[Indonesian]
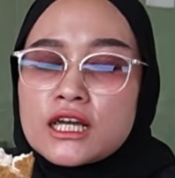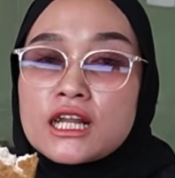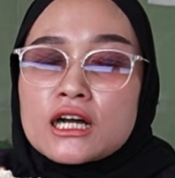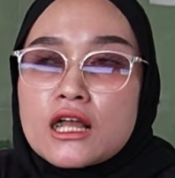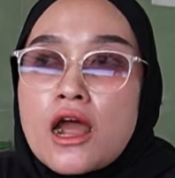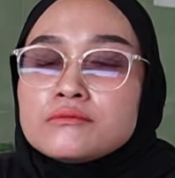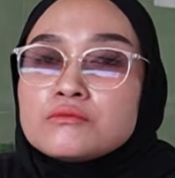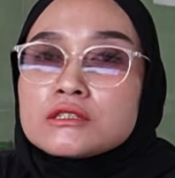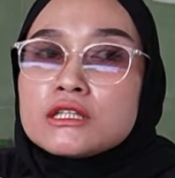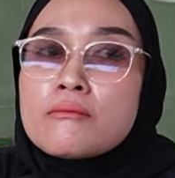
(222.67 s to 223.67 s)
Enaknya
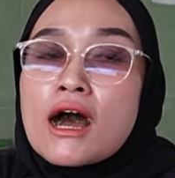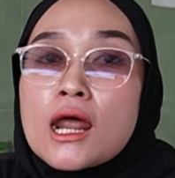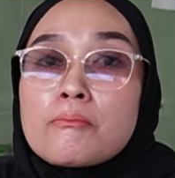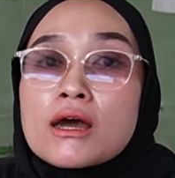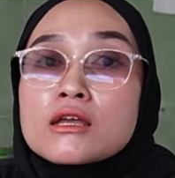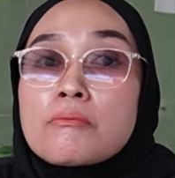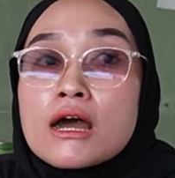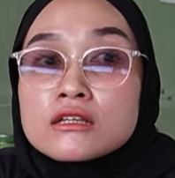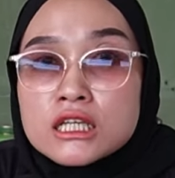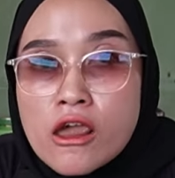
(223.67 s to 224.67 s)
dimakan
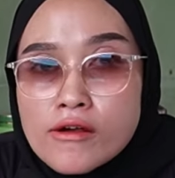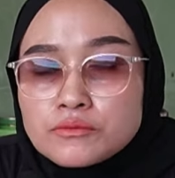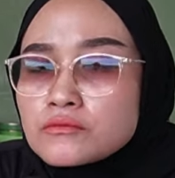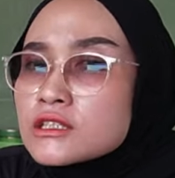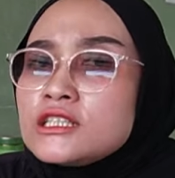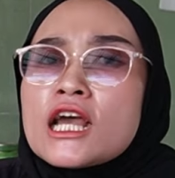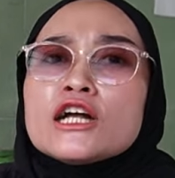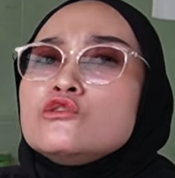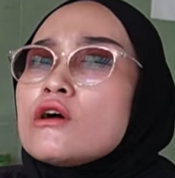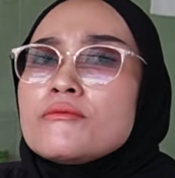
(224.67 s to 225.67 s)
pagi-pagi,
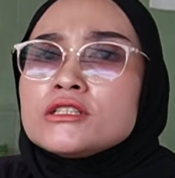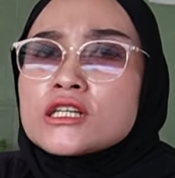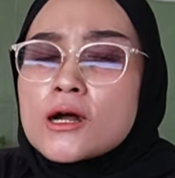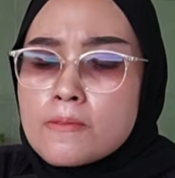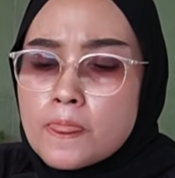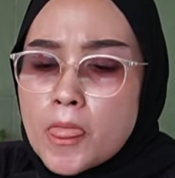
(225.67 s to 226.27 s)
siang juga bisa.